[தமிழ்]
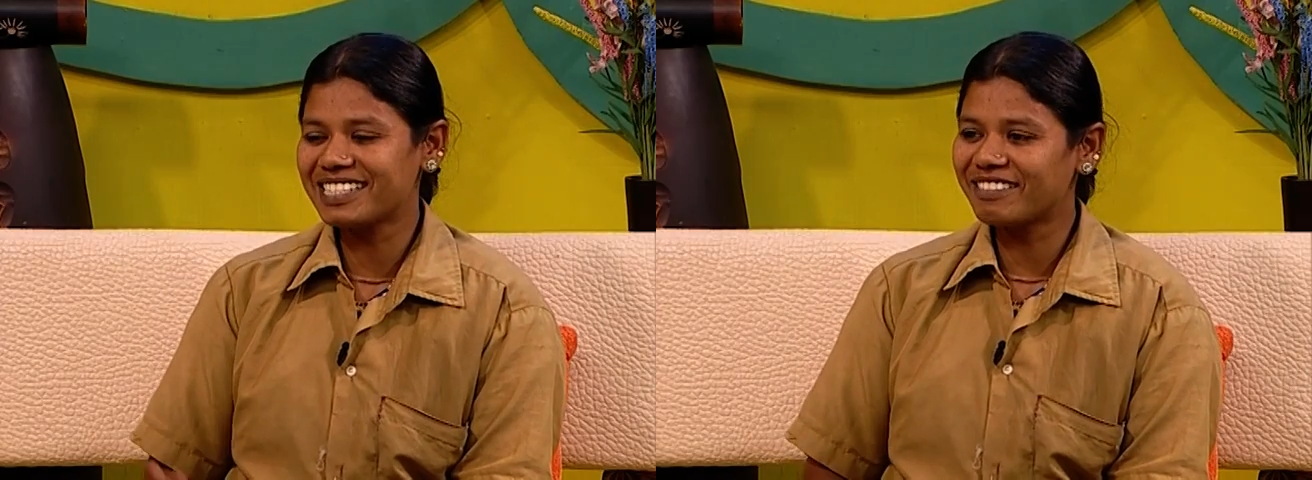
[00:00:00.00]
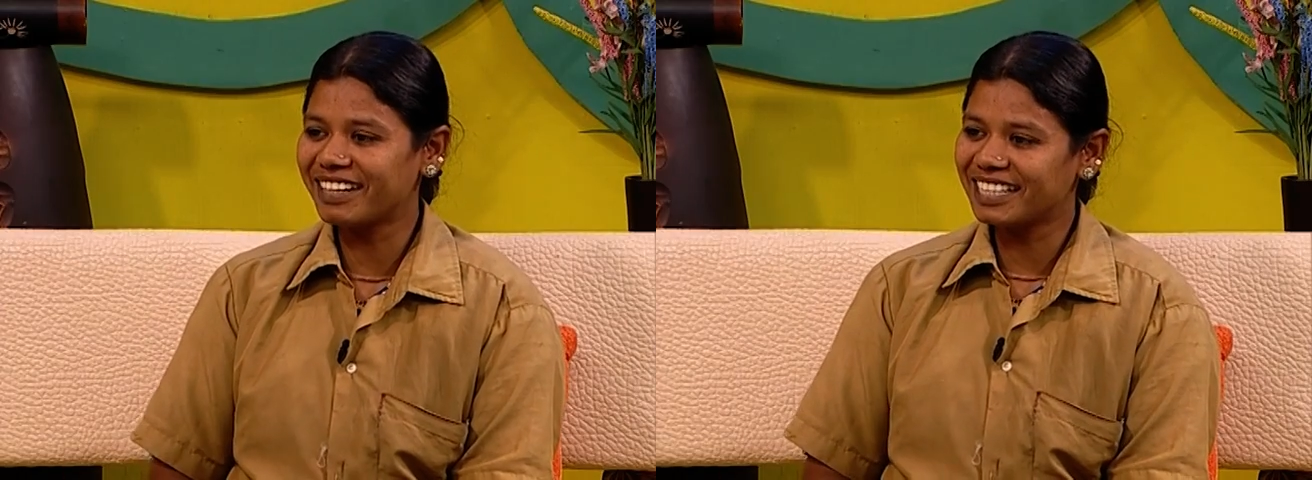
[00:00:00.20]

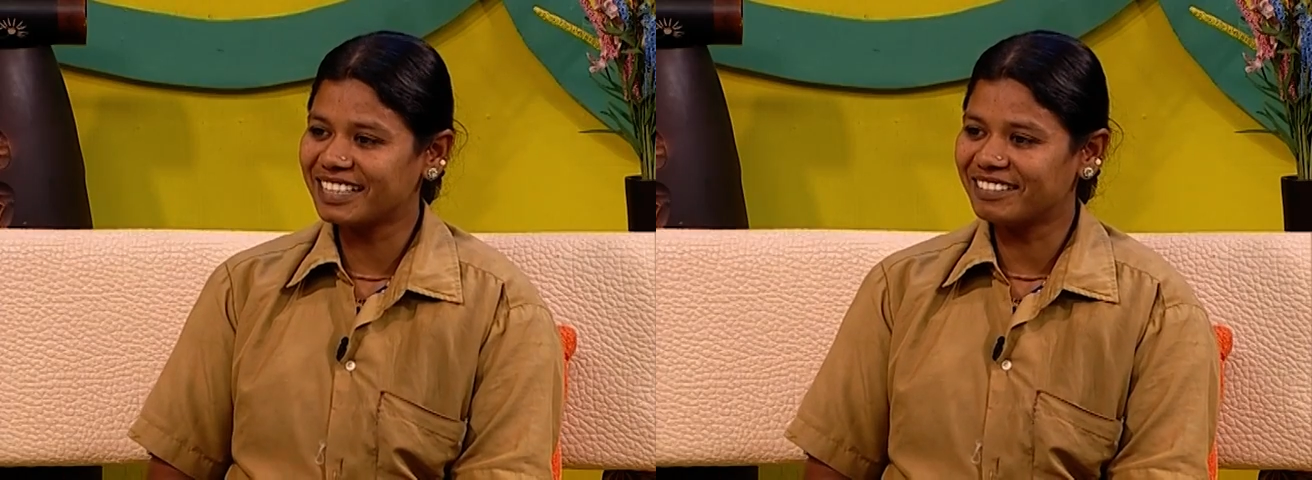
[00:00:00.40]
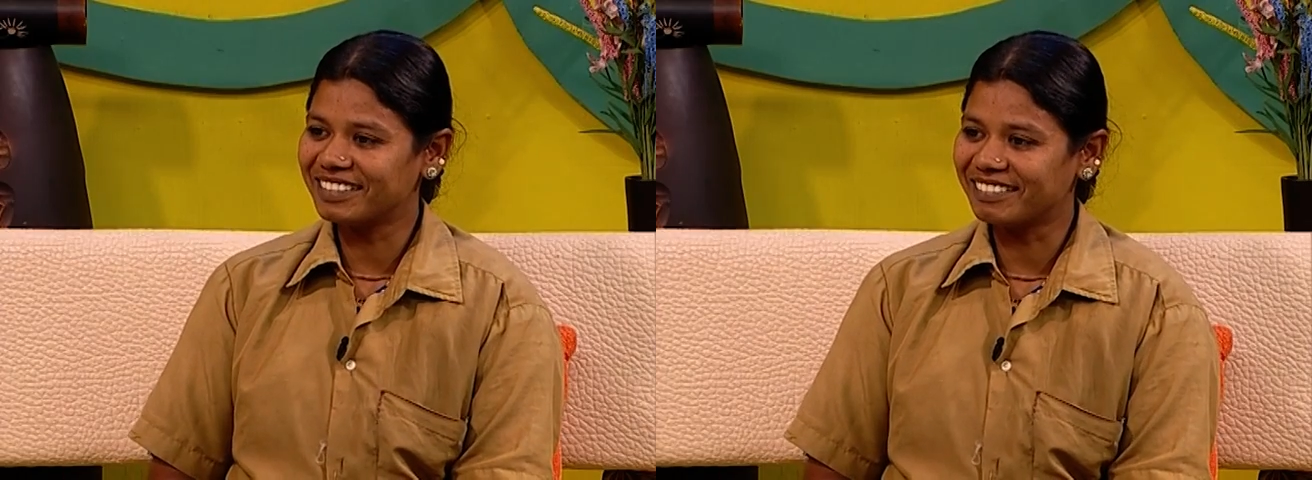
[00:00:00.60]
சவாரி
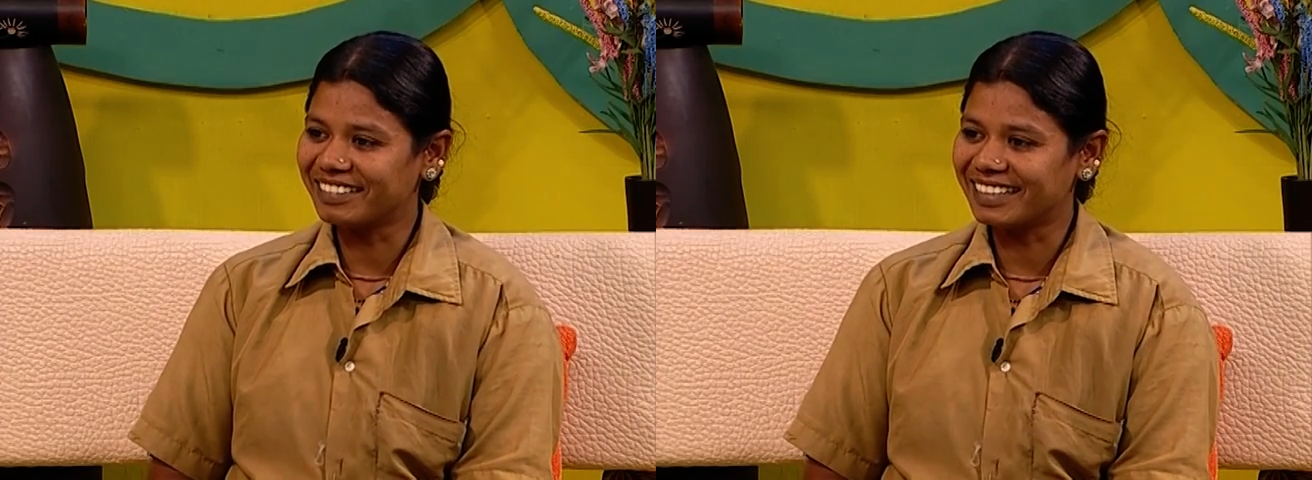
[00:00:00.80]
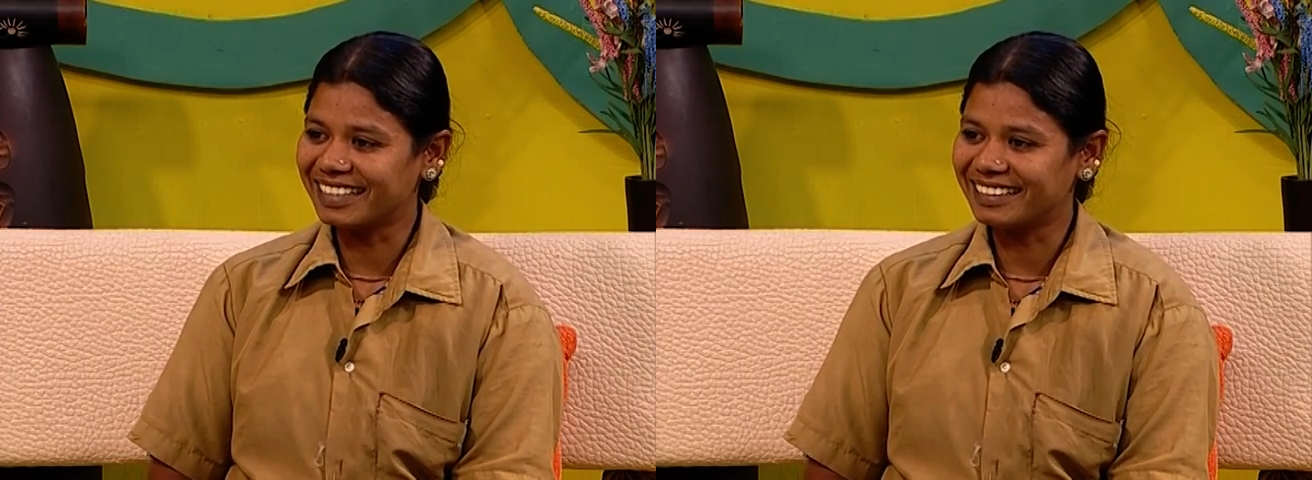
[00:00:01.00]
ஏற்றிட்டு வந்துட
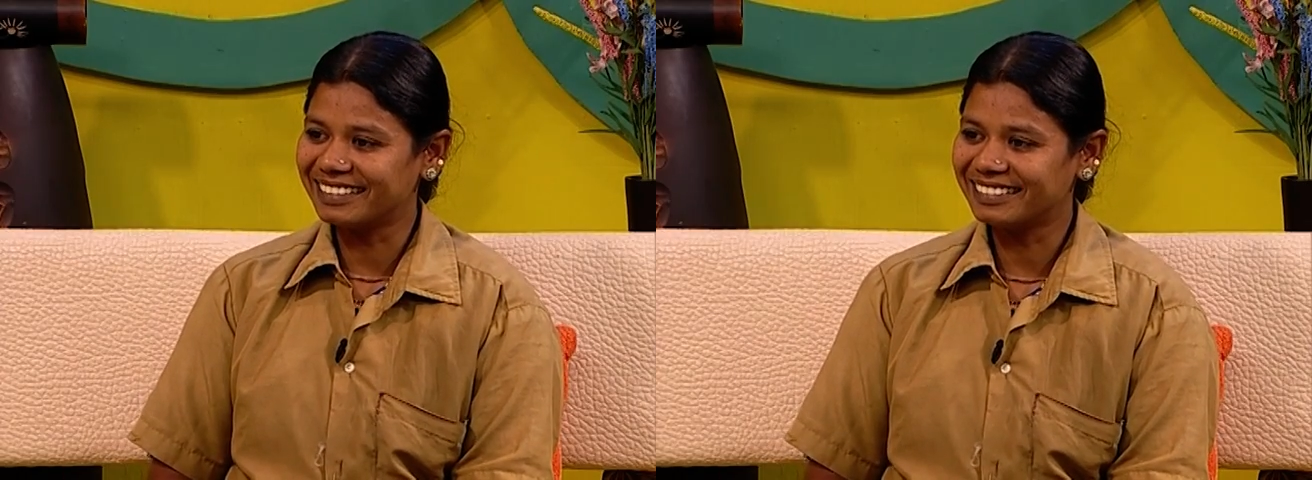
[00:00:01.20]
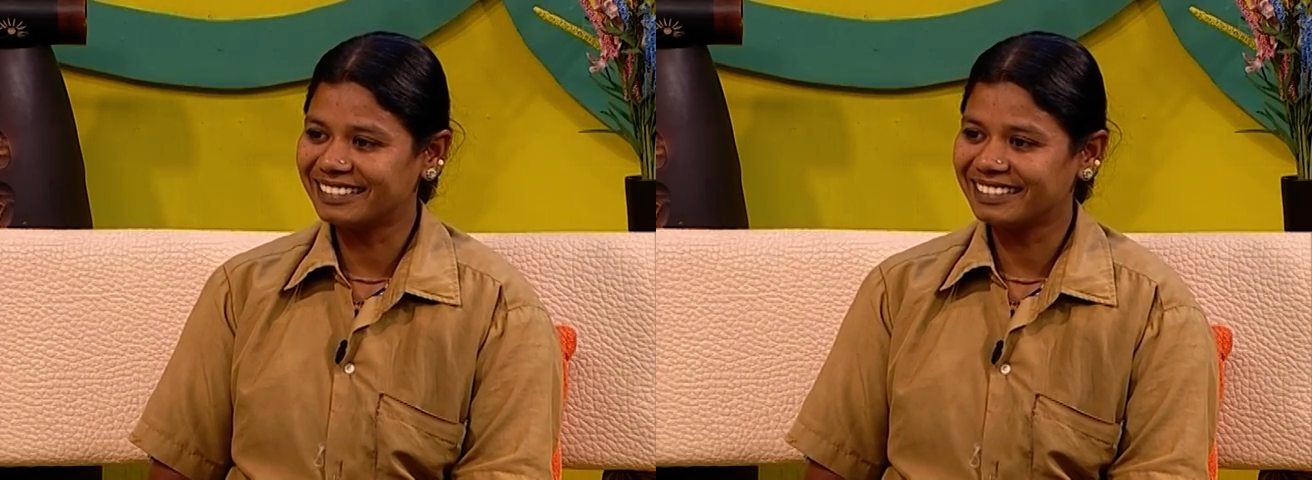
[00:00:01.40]
வேண்டியதான்
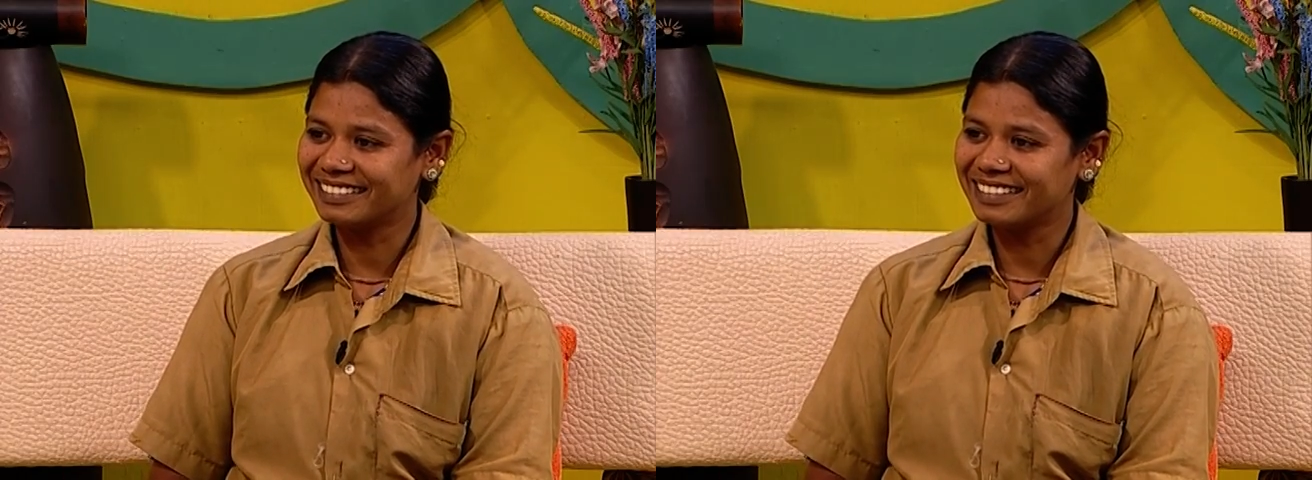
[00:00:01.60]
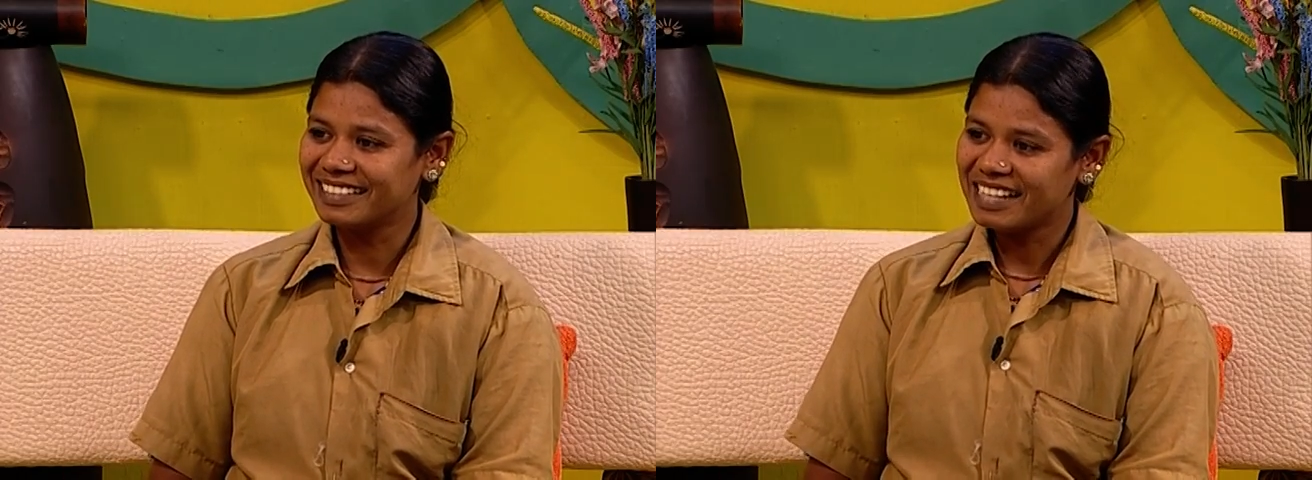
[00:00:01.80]

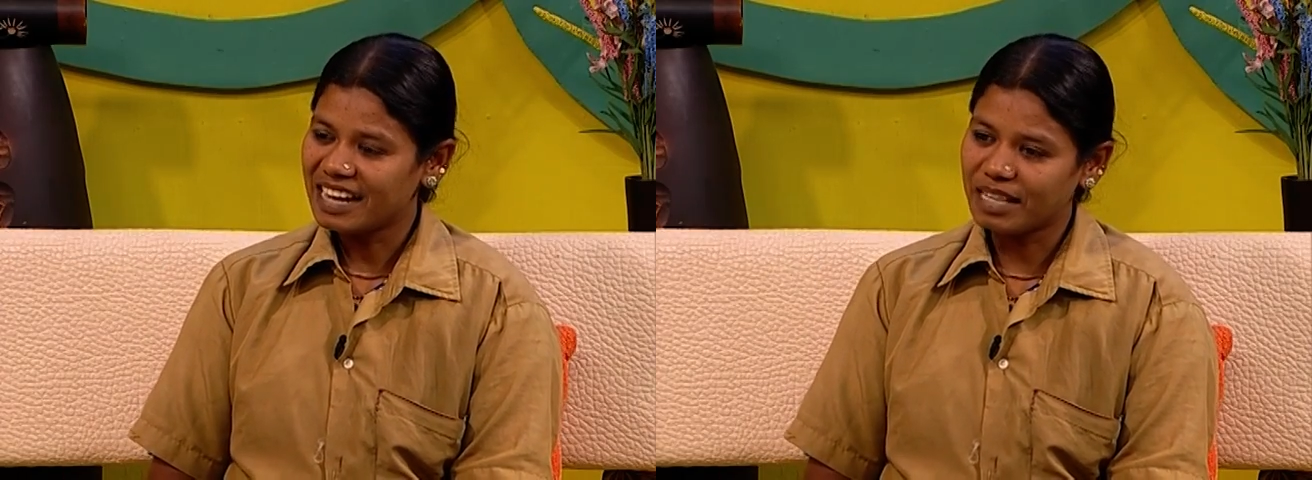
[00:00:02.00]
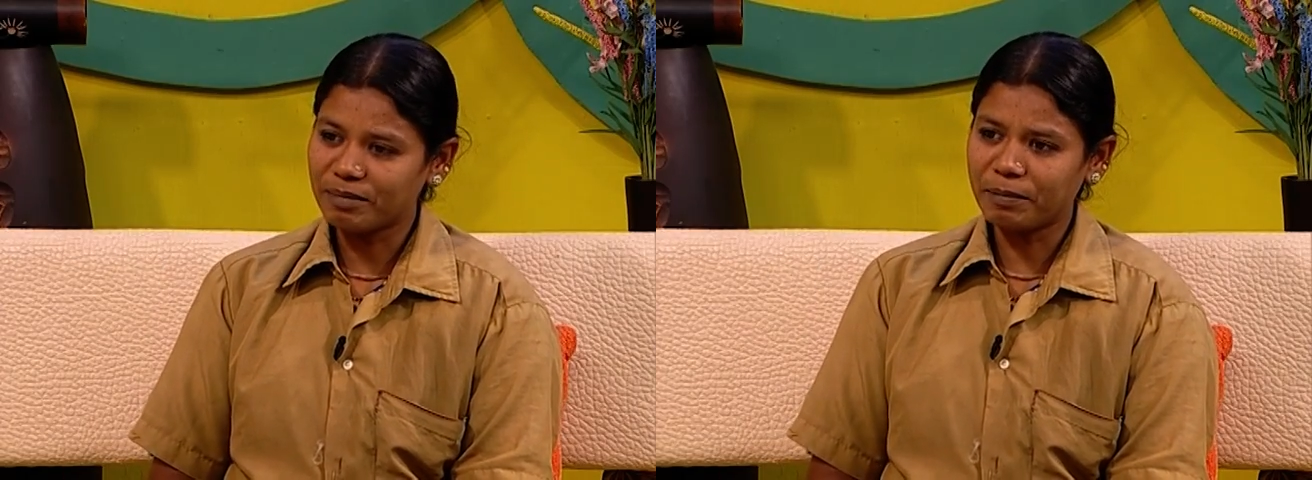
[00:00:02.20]

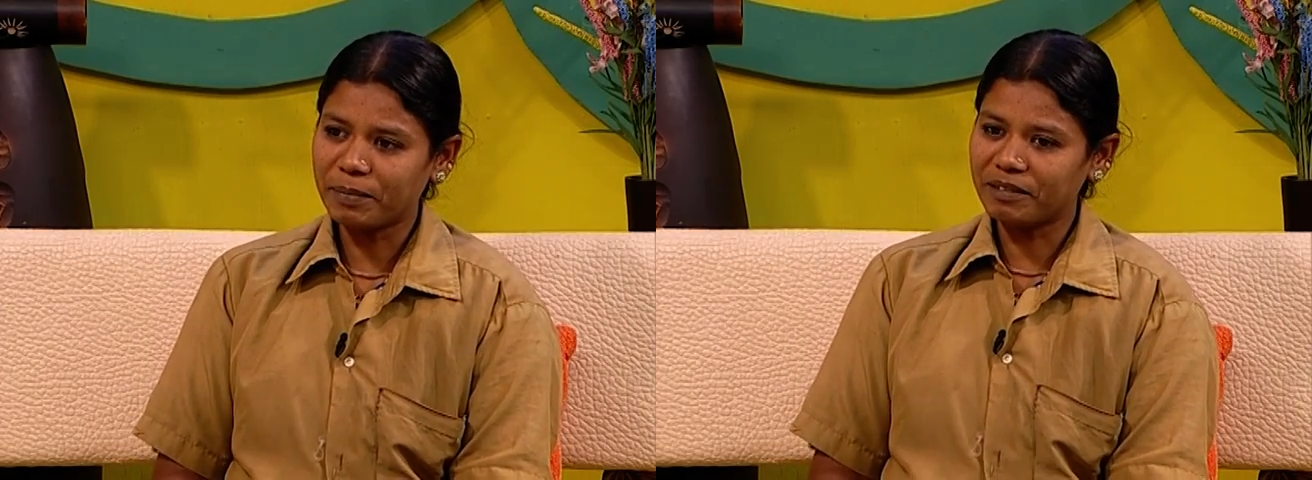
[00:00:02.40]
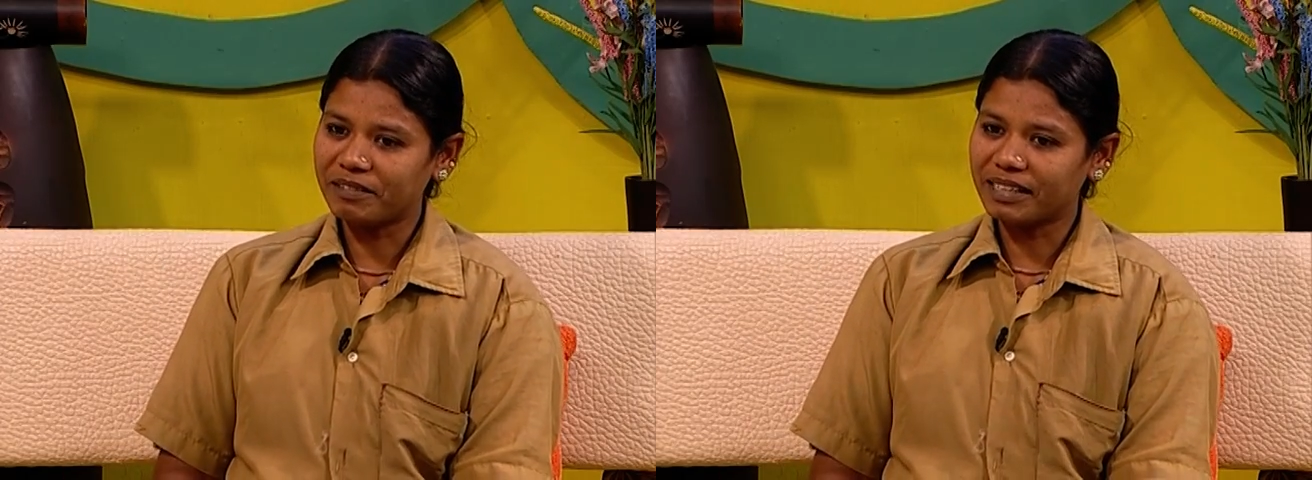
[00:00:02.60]
அந்த மாதிரி
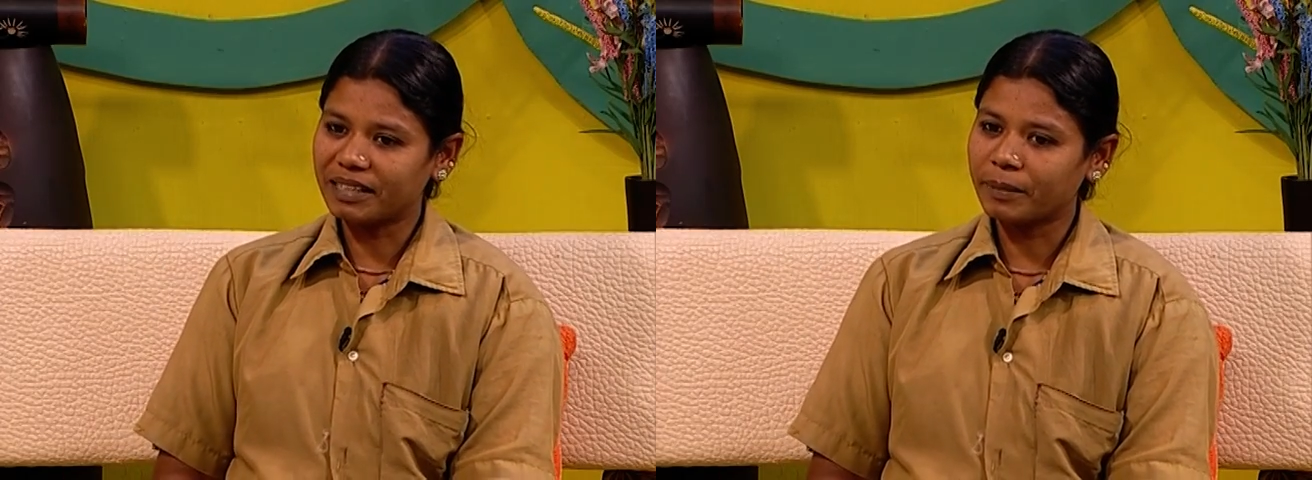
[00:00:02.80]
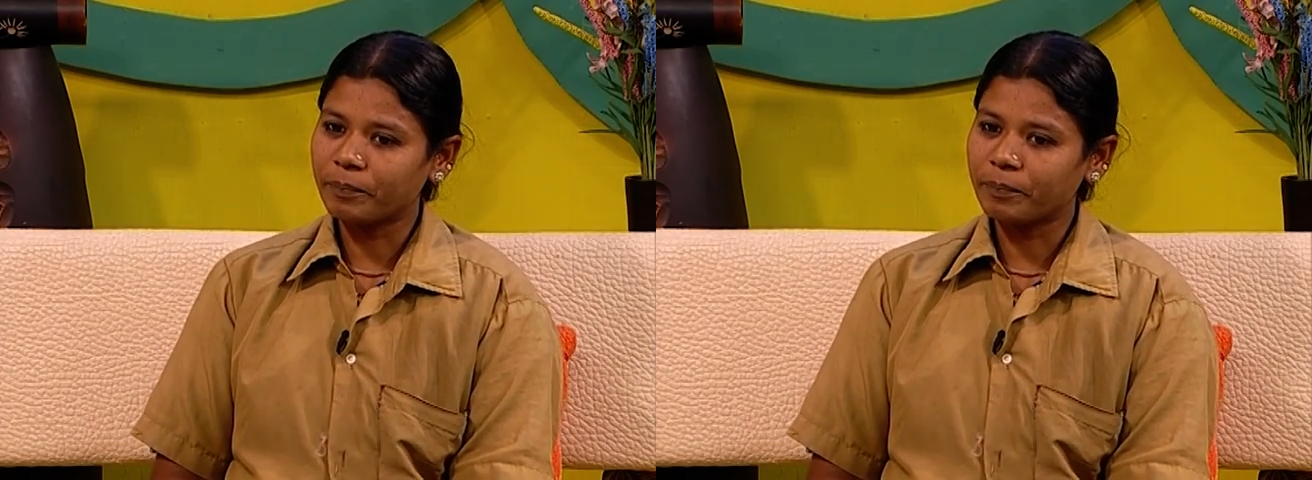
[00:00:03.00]
பண்ணுவாங்க